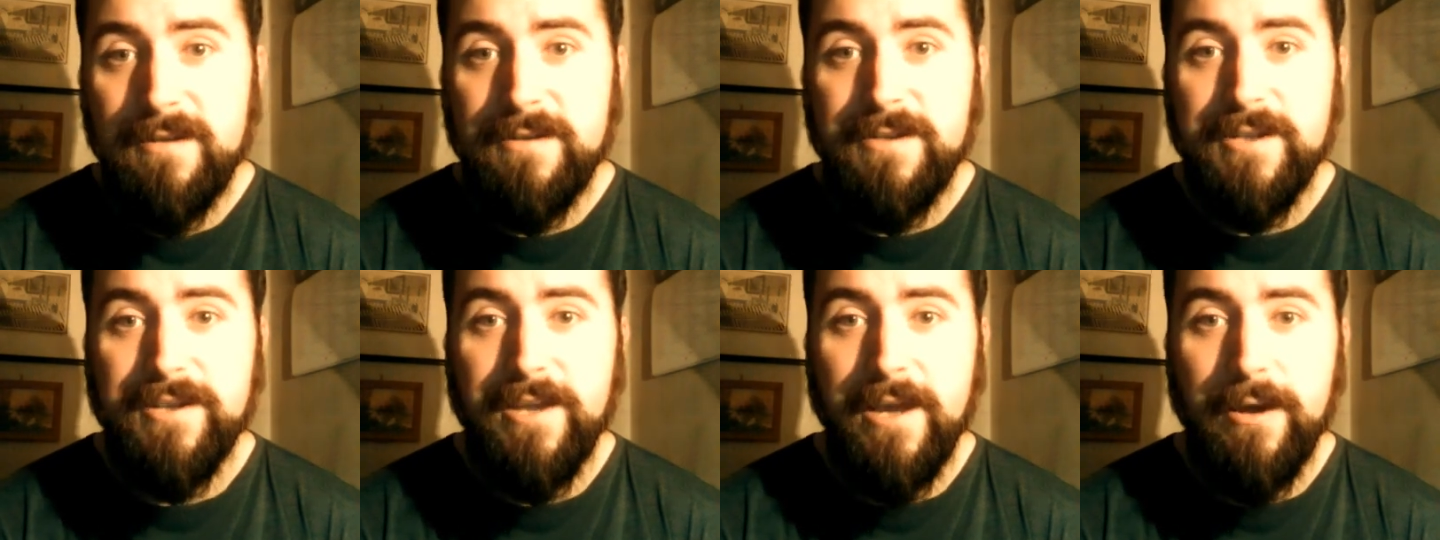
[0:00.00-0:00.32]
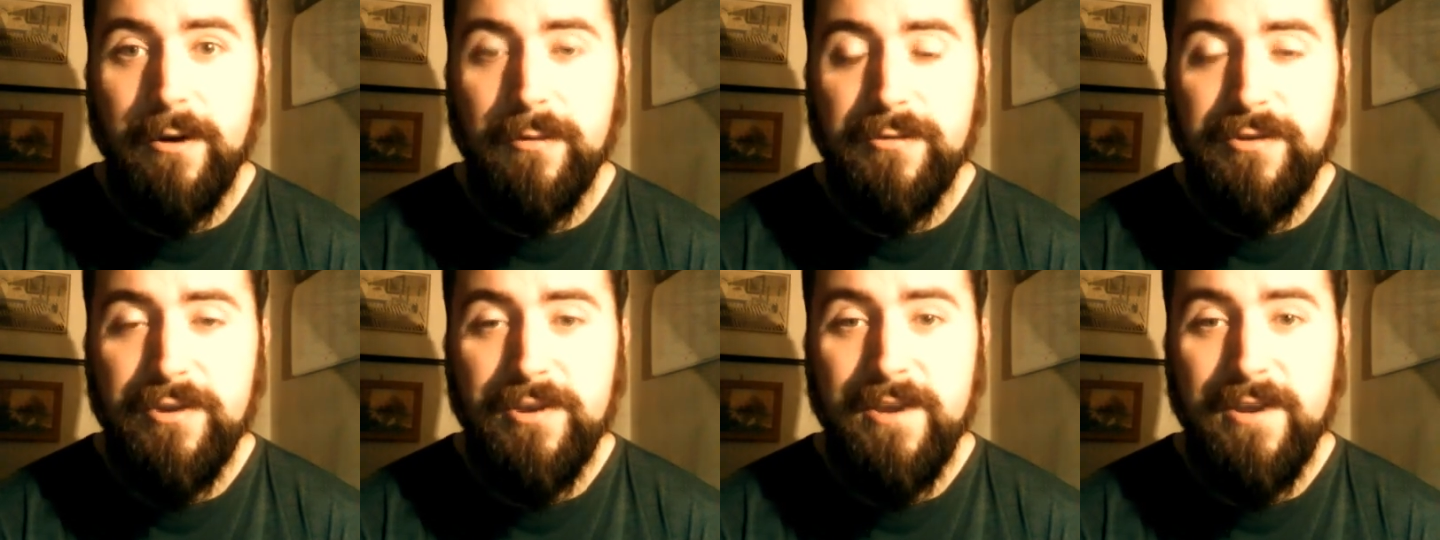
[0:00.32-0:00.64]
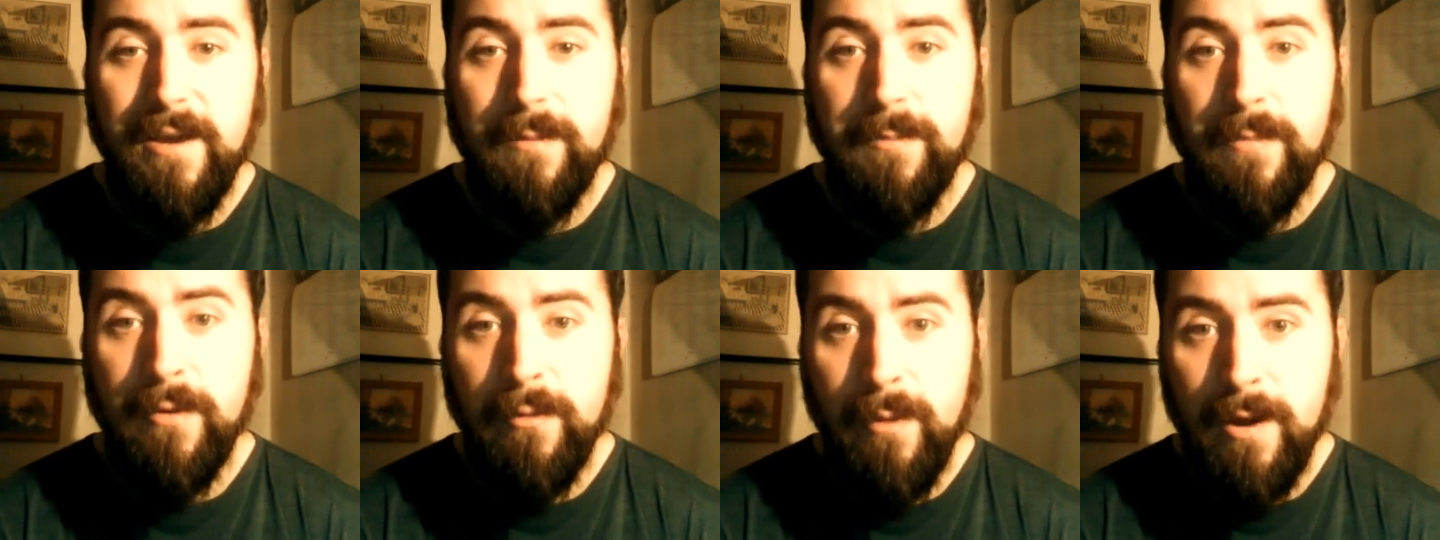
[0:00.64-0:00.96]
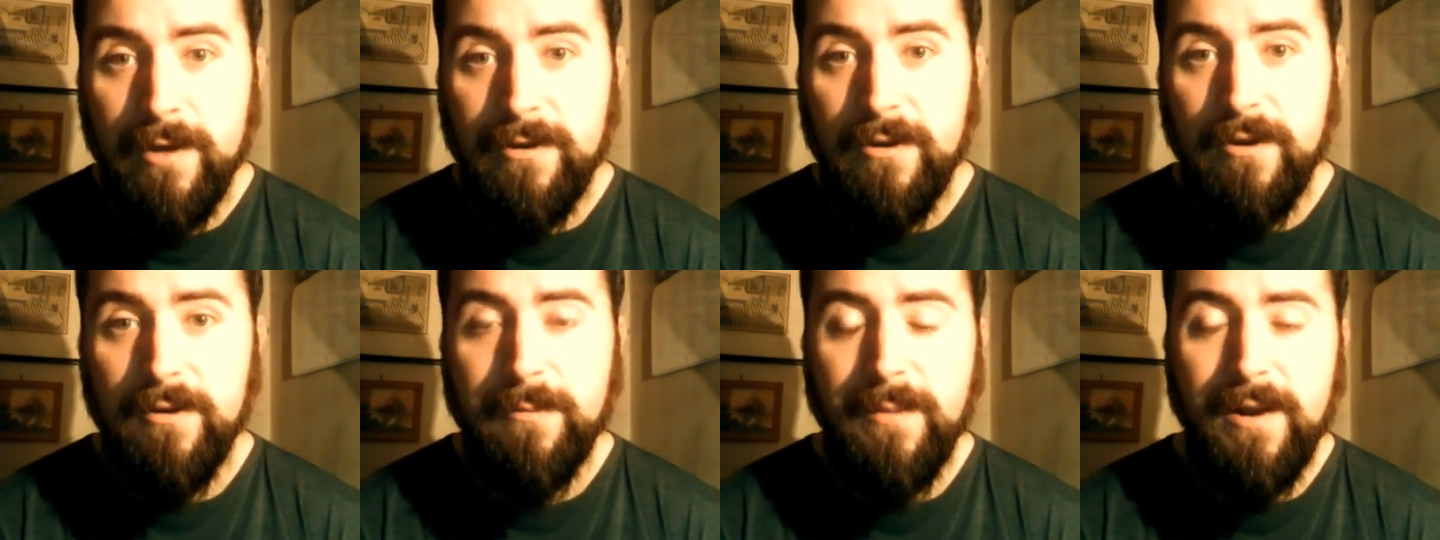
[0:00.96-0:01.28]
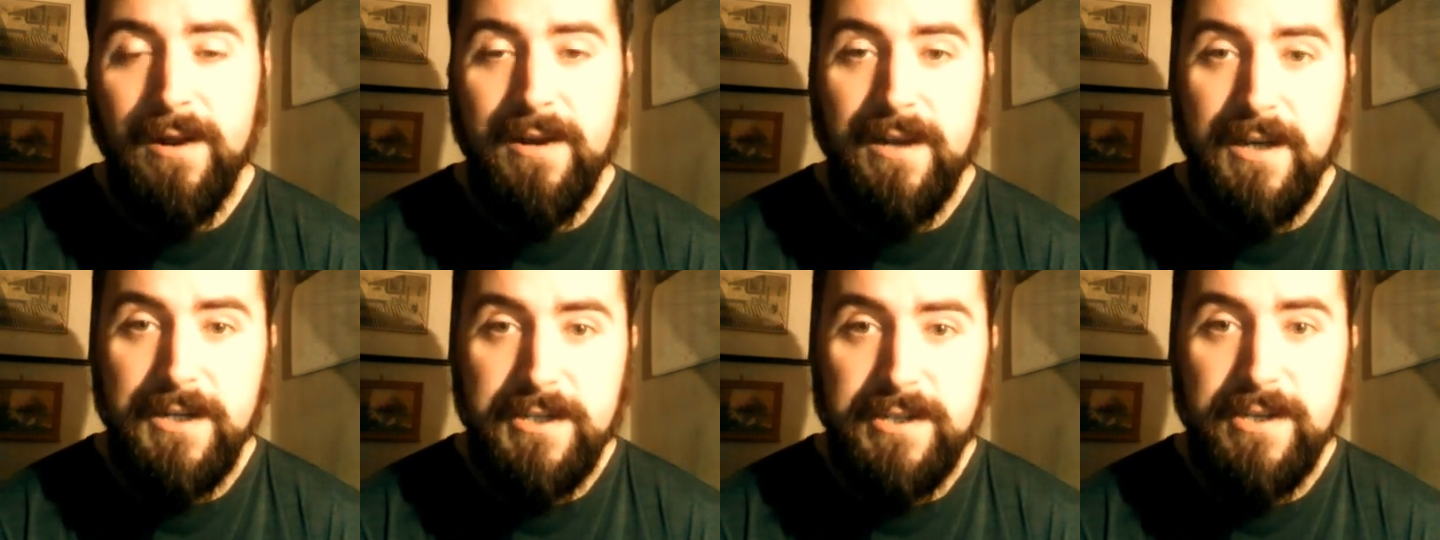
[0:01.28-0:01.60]
Czy ta rodzina była
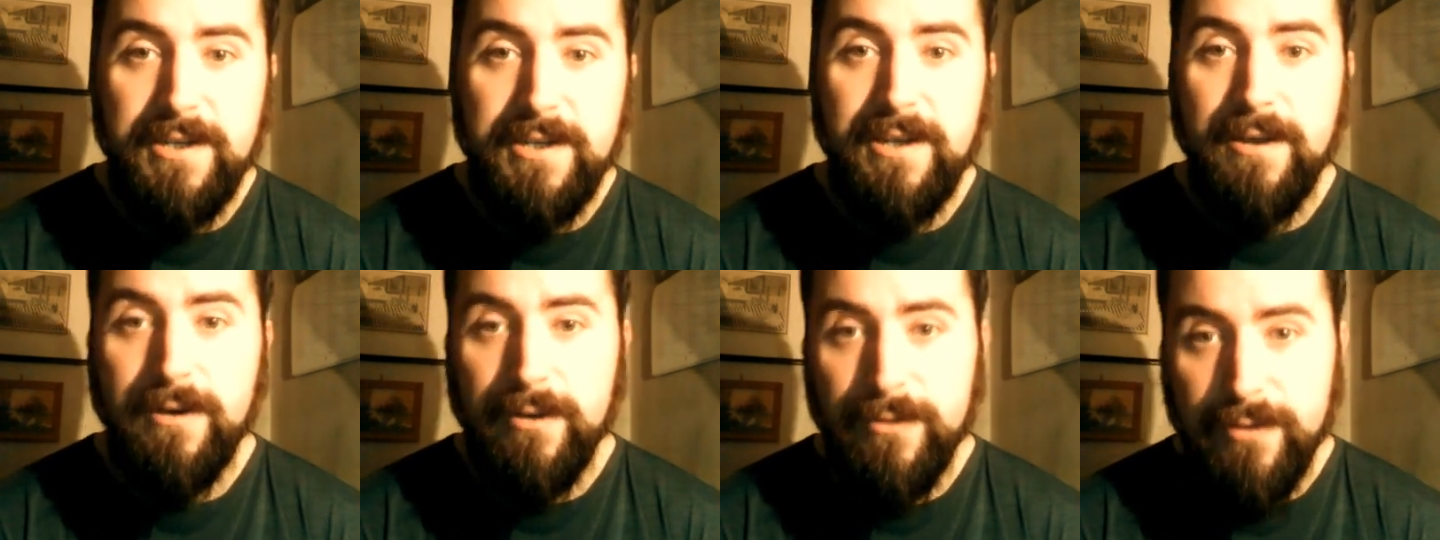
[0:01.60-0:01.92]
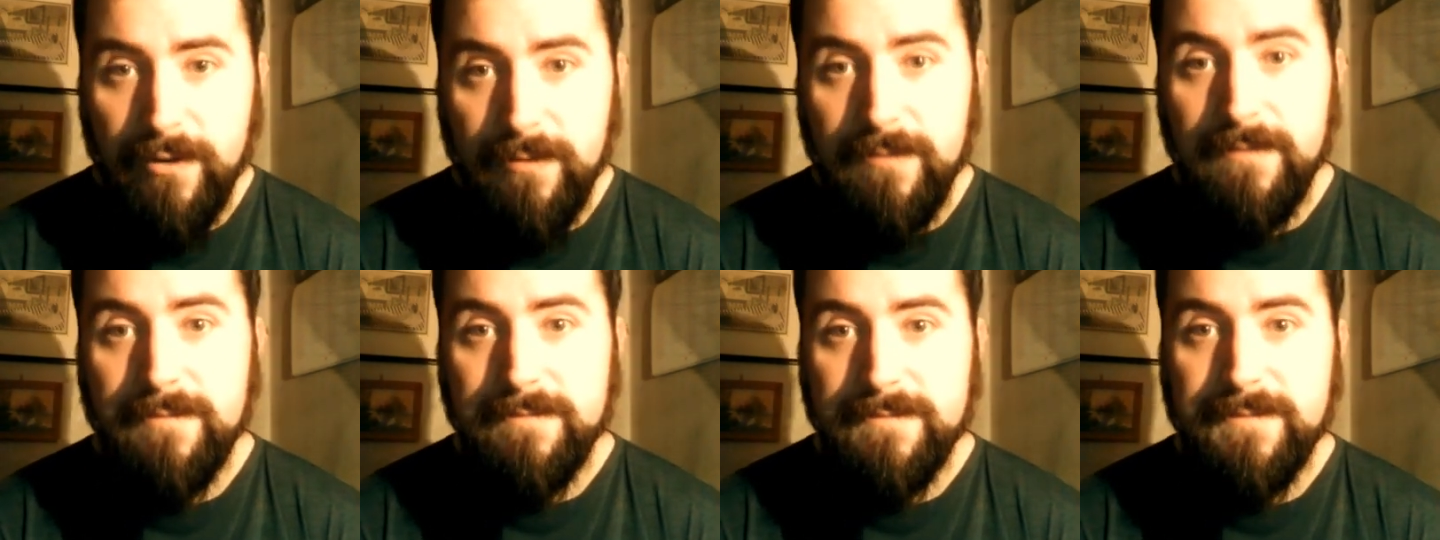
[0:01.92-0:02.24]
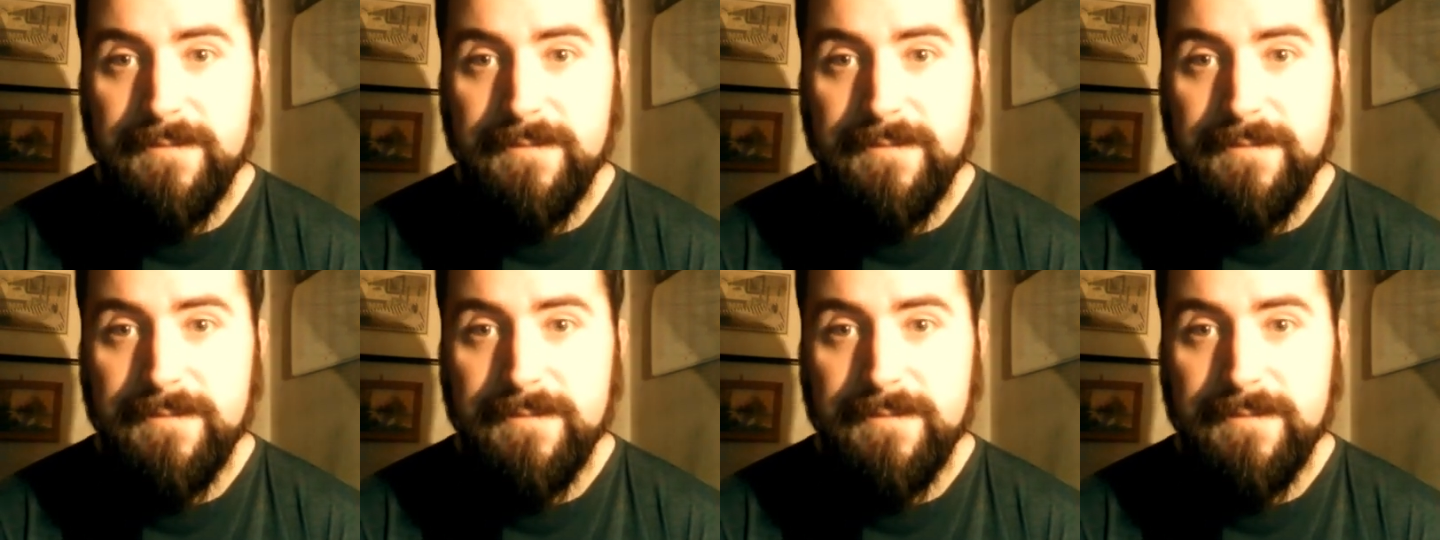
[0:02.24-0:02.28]
normalna, czy nie, no to